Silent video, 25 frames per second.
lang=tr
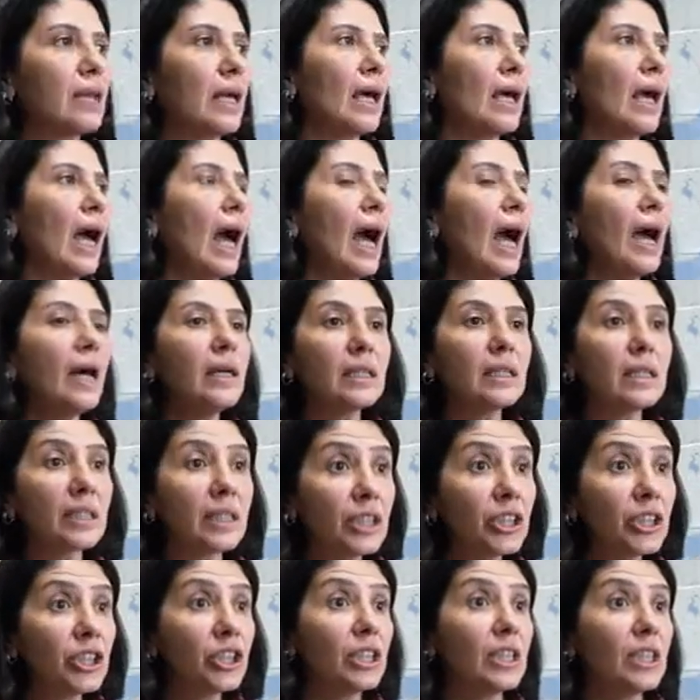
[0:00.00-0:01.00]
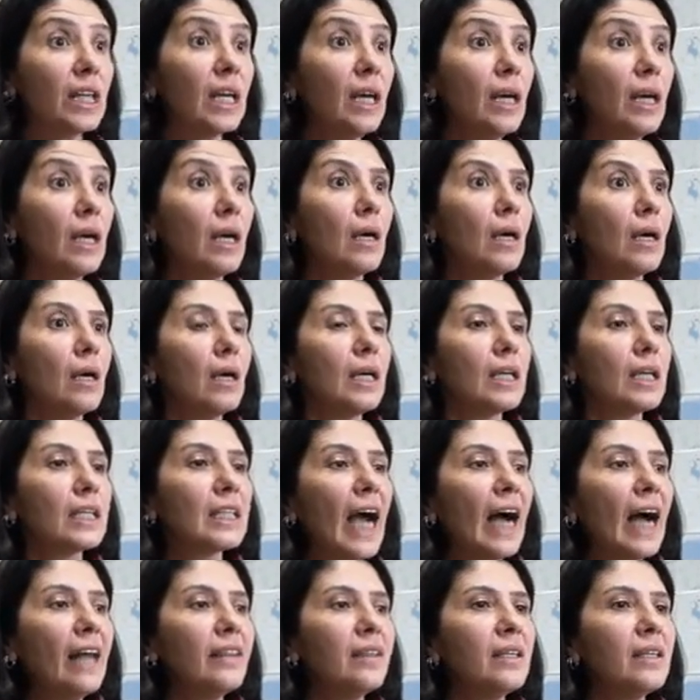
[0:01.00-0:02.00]
de, her kişi de
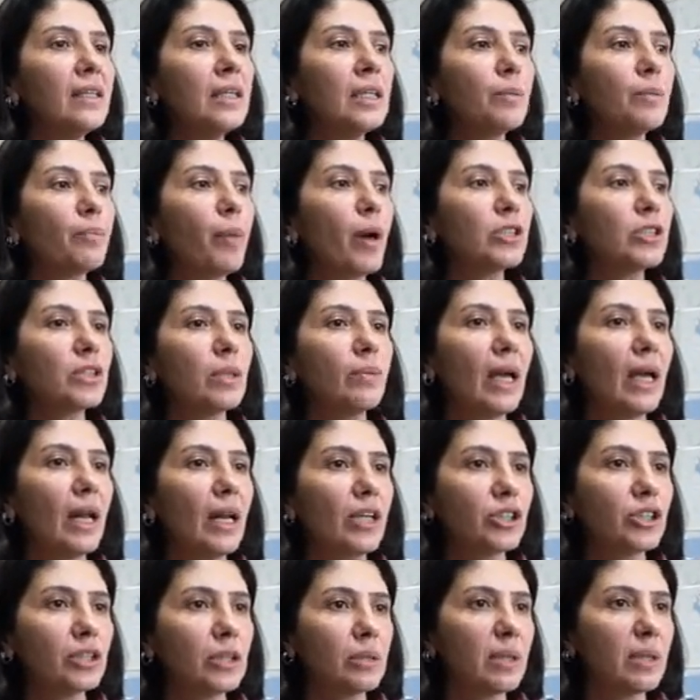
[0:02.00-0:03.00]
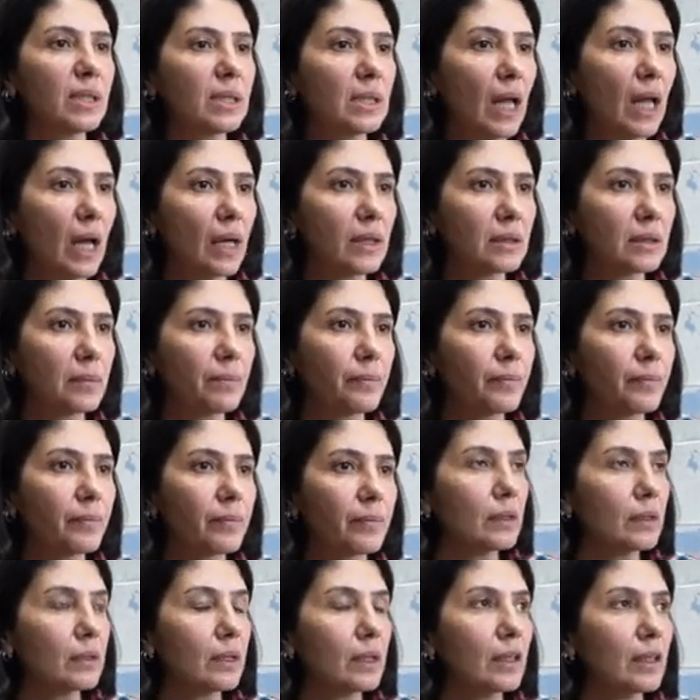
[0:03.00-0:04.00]
kendini ilk başta bir eleştirmesi lazım.
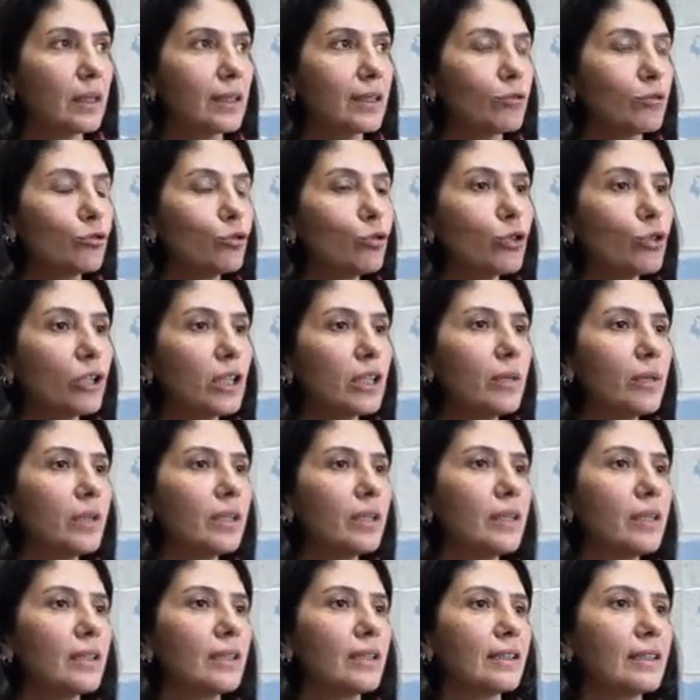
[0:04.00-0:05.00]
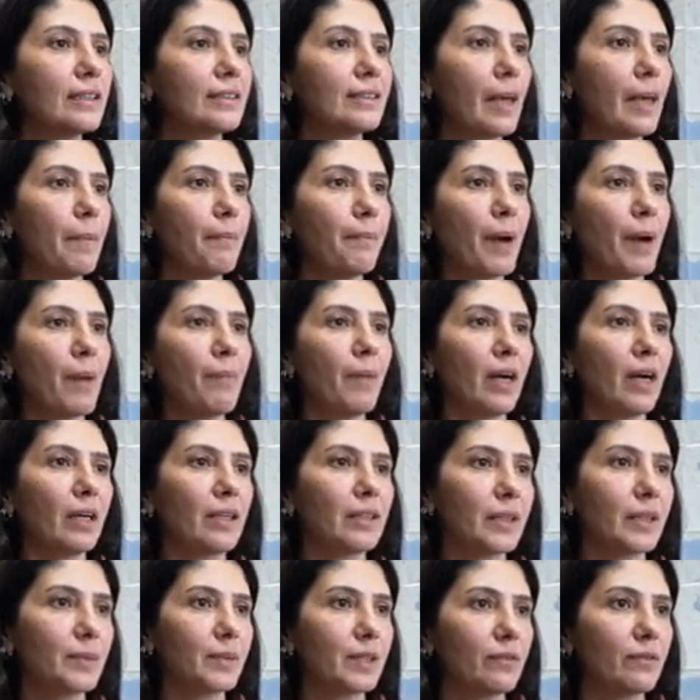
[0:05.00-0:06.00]
Ee, Türkiye'de bir deprem
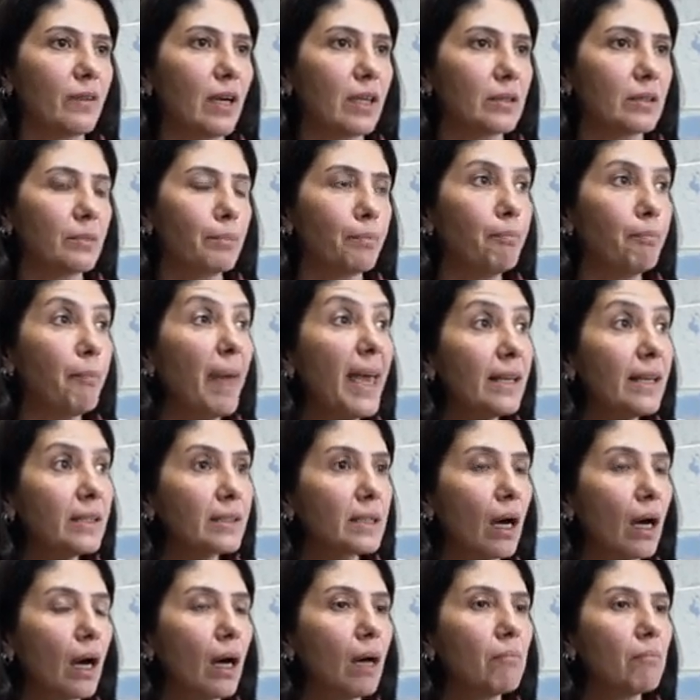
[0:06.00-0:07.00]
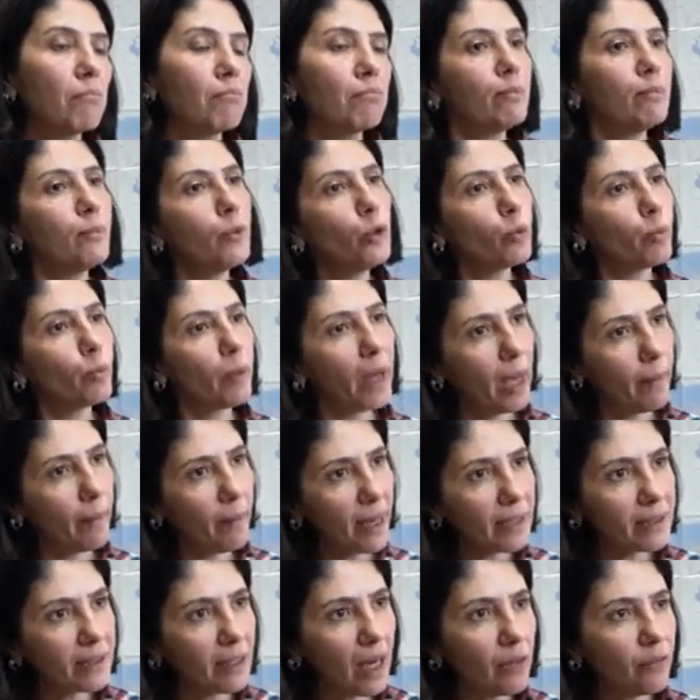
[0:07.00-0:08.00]
haritamız var. META büyük bir
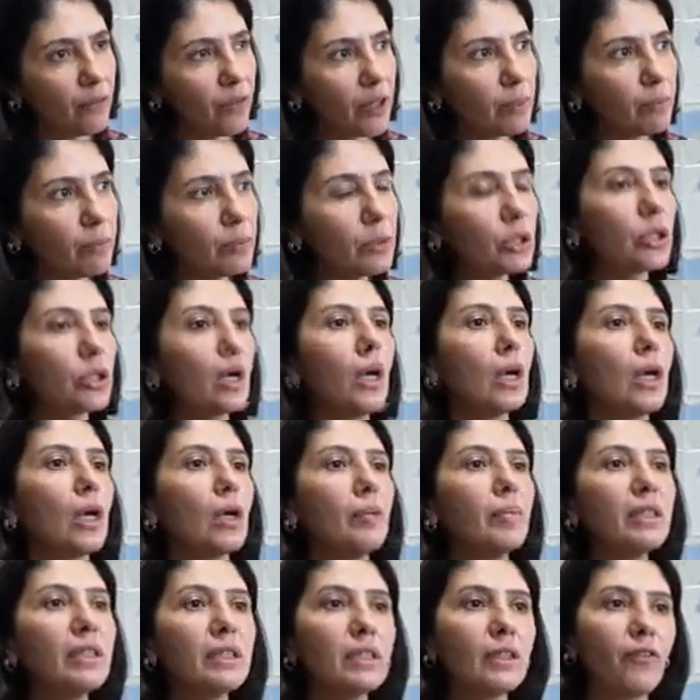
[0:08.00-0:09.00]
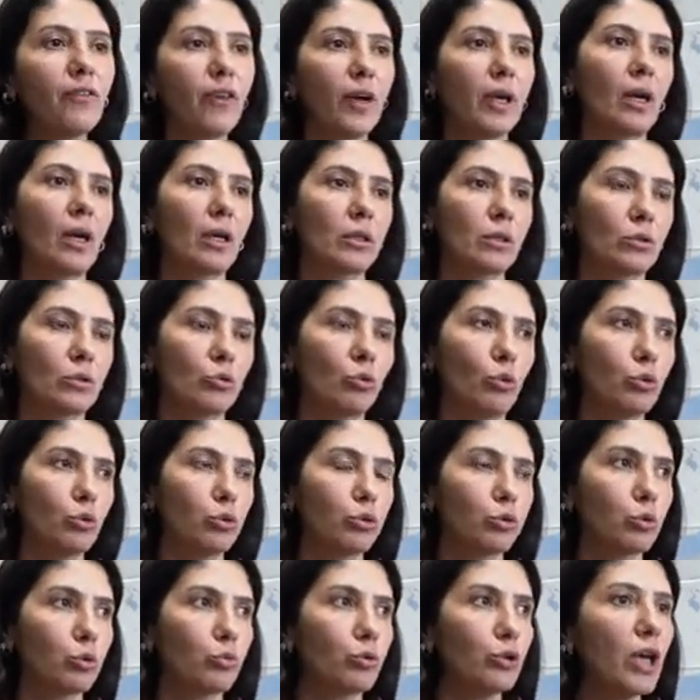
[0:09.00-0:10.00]
emek sarf etmiş, bir diri fay haritası
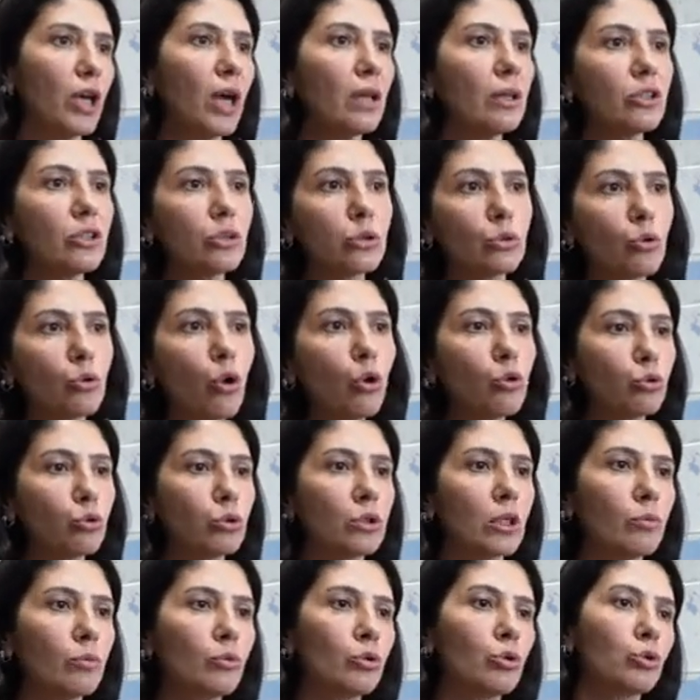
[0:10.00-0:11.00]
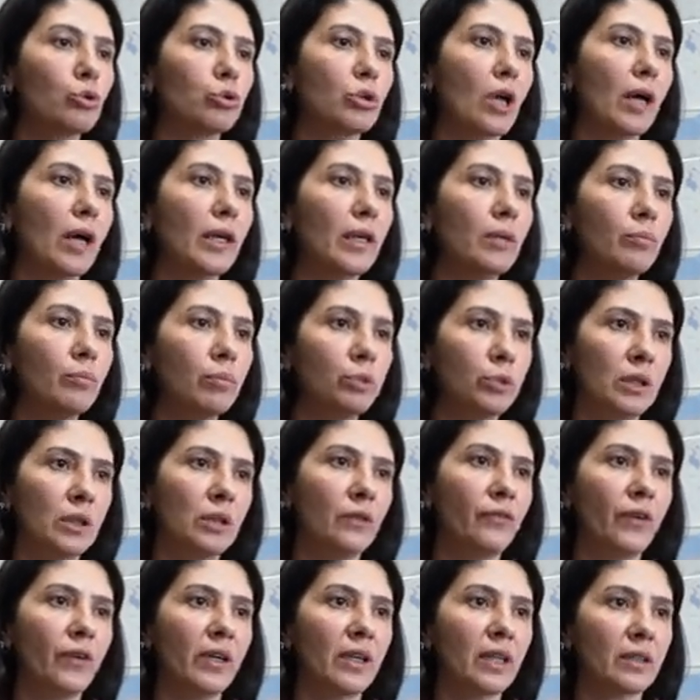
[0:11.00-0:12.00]
oluşturmuş. Yaklaşık 473 tane bu
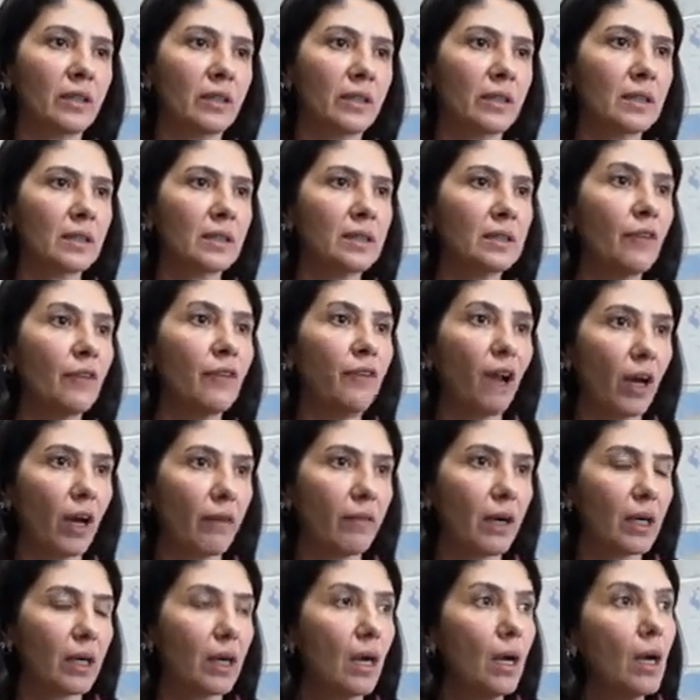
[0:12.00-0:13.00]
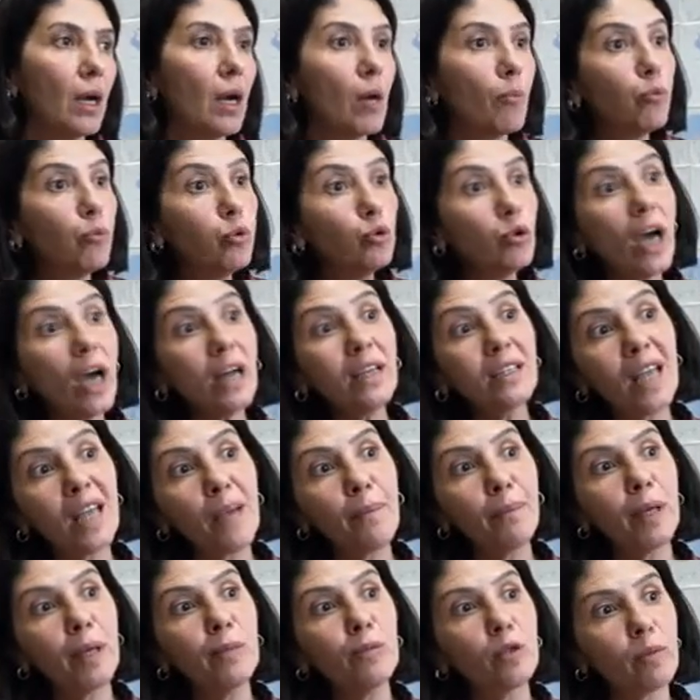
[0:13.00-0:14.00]
diri fay haritasında fay var. Bunlar
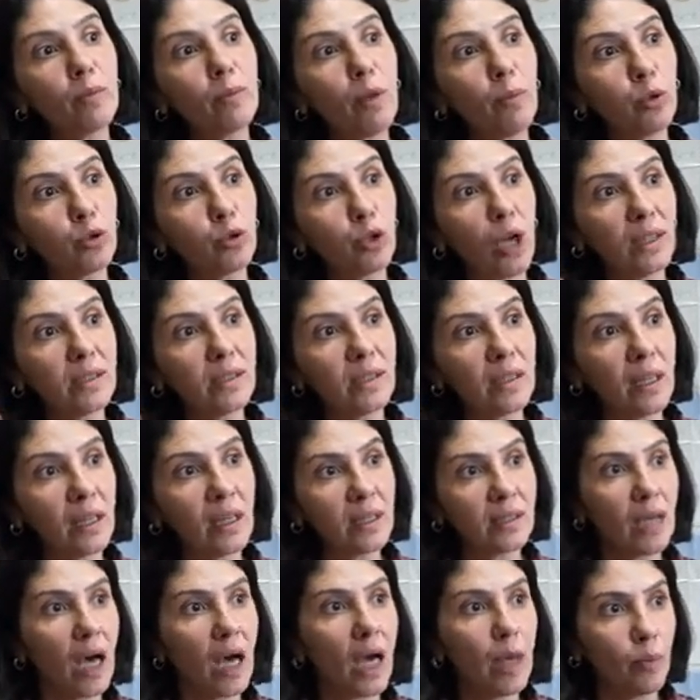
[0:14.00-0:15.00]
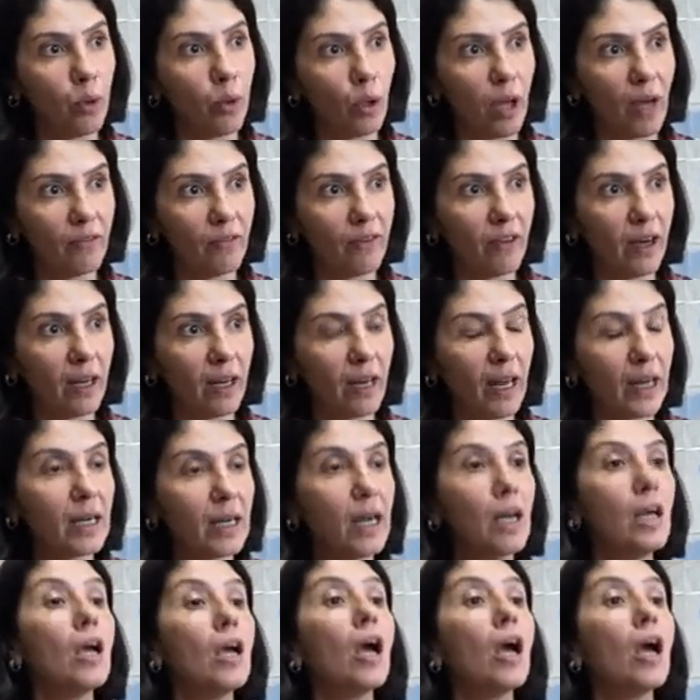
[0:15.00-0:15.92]
deprem üretme potansiyeline sahip olan faylar.